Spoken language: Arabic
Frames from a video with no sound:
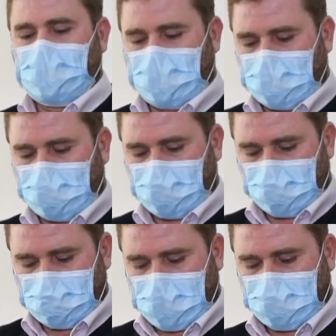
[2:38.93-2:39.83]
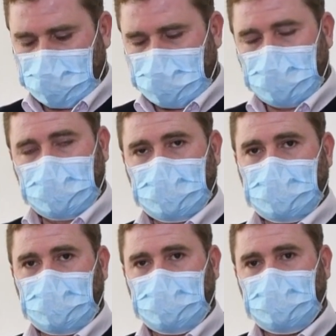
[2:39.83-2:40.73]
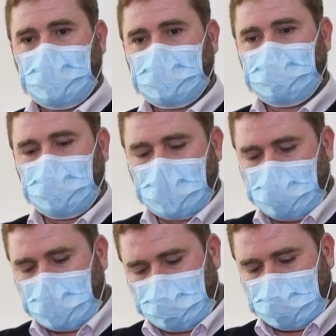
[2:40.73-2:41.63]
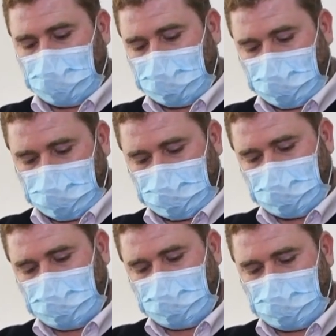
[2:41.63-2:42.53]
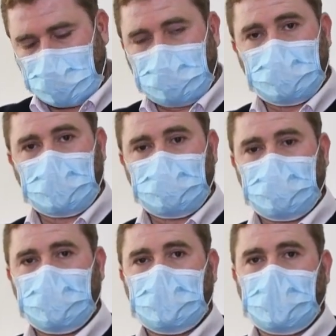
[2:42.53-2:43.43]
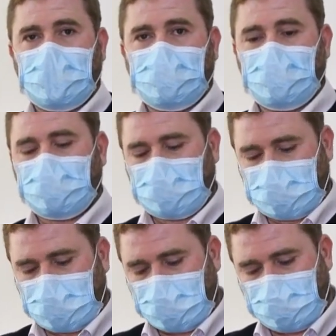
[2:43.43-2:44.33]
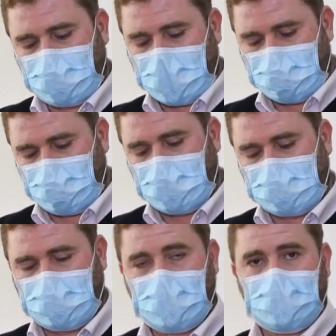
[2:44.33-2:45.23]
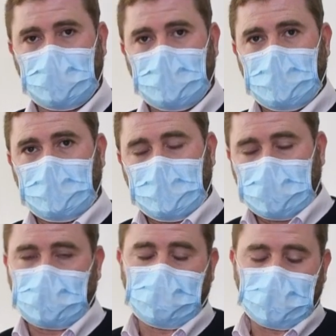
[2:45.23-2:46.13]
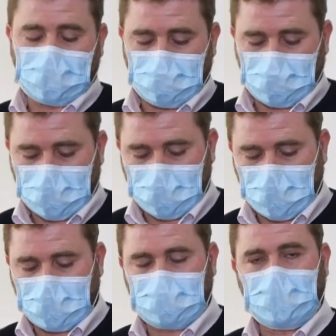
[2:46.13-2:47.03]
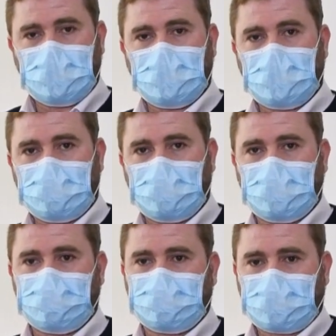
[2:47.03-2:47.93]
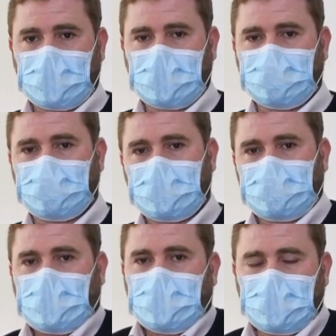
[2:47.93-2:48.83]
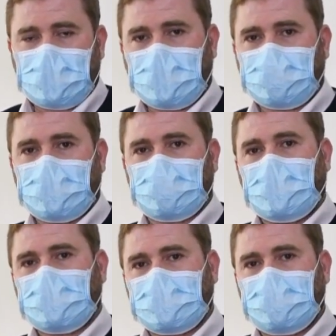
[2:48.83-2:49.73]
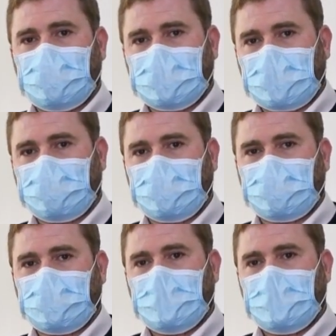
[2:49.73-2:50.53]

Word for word: نعطيكم بعض يعني الاثمنه بحال البطاطس آه، كدير ما بين درهم ونص حتى لجوج دراهم وثلاثين الطماطم كذلك حتى هي بون آه، عرفت واحد ارتفاع طفيف